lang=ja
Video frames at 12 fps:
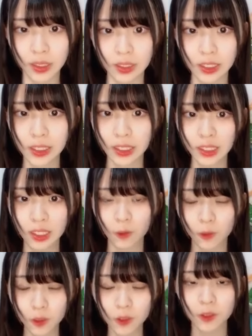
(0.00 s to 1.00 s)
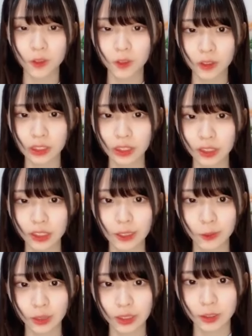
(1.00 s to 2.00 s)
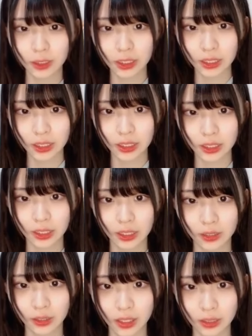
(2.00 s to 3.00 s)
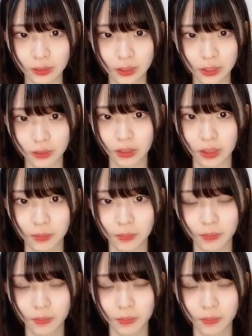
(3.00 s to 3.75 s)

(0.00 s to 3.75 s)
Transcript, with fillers: 地域猫そうそう地域猫だそれが痛かったんやな私は